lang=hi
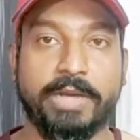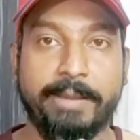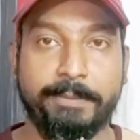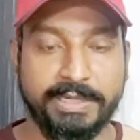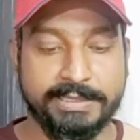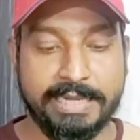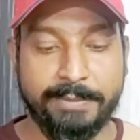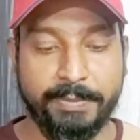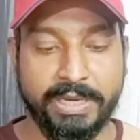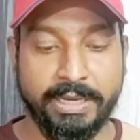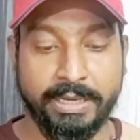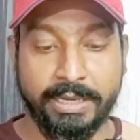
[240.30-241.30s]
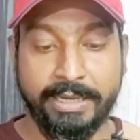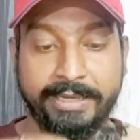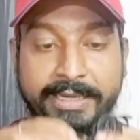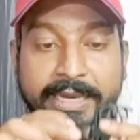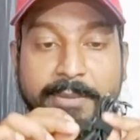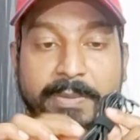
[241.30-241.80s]
आपके सामने
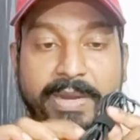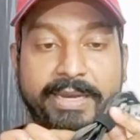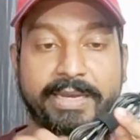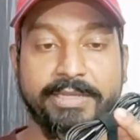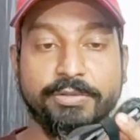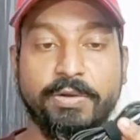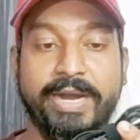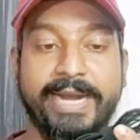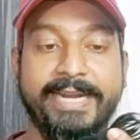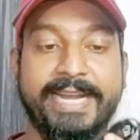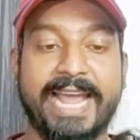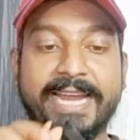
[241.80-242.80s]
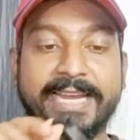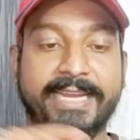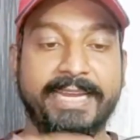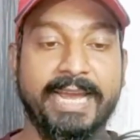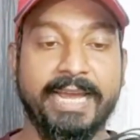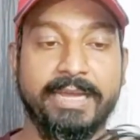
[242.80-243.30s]
ये मैंने इसको अनटैक
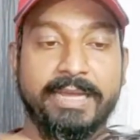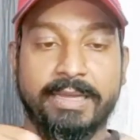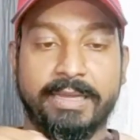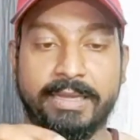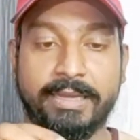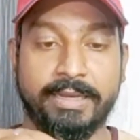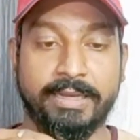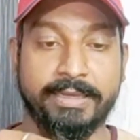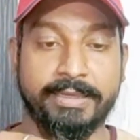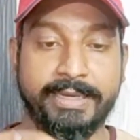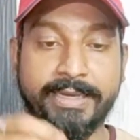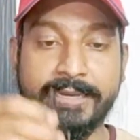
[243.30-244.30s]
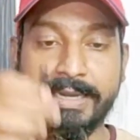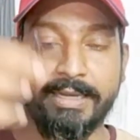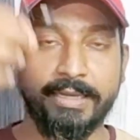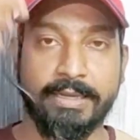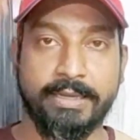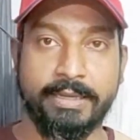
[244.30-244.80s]
किया ठीक है
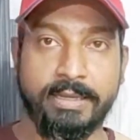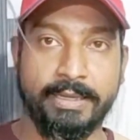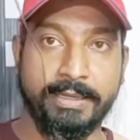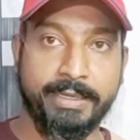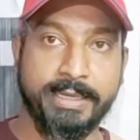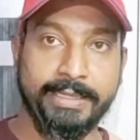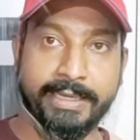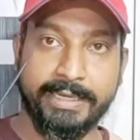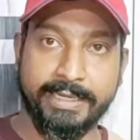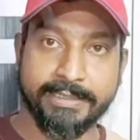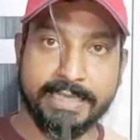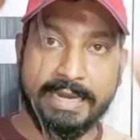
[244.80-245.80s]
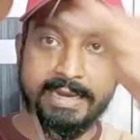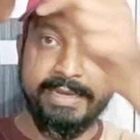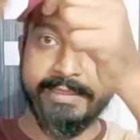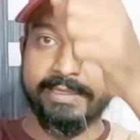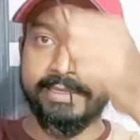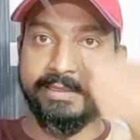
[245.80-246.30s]
ये देखिए इसका
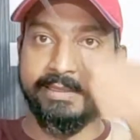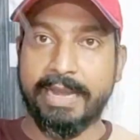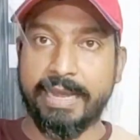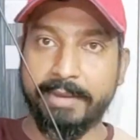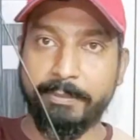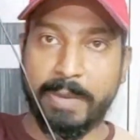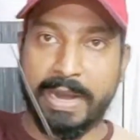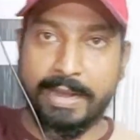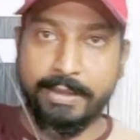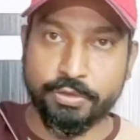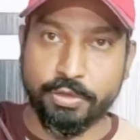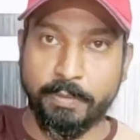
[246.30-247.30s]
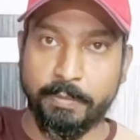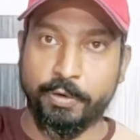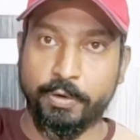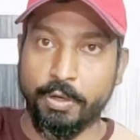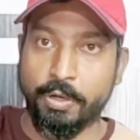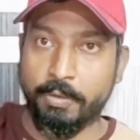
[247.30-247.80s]
लेंथ कितना है 500 सौ
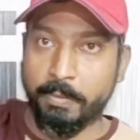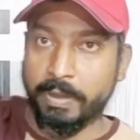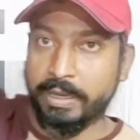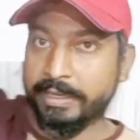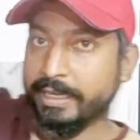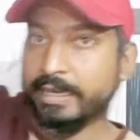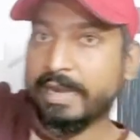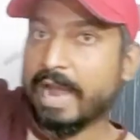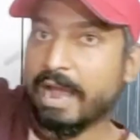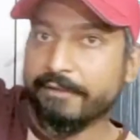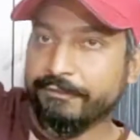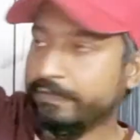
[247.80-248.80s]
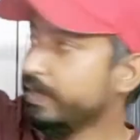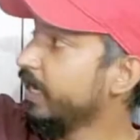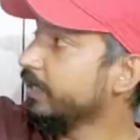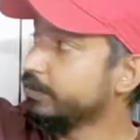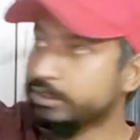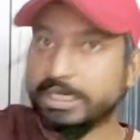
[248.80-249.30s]
ये काफी
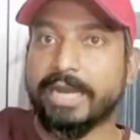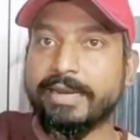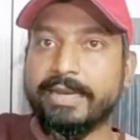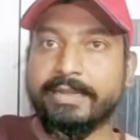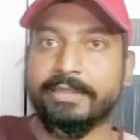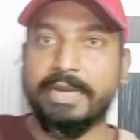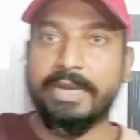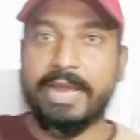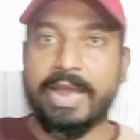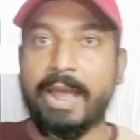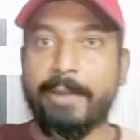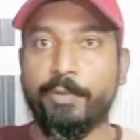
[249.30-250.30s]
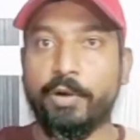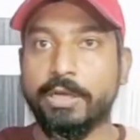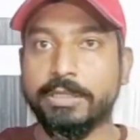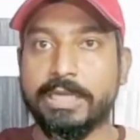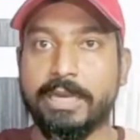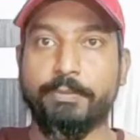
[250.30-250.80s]
अच्छा लेंथ है
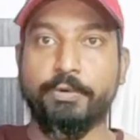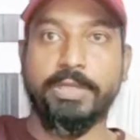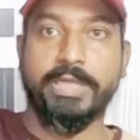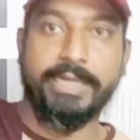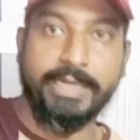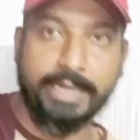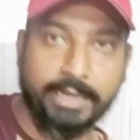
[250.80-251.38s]
अप्रोक्स आपको देखिए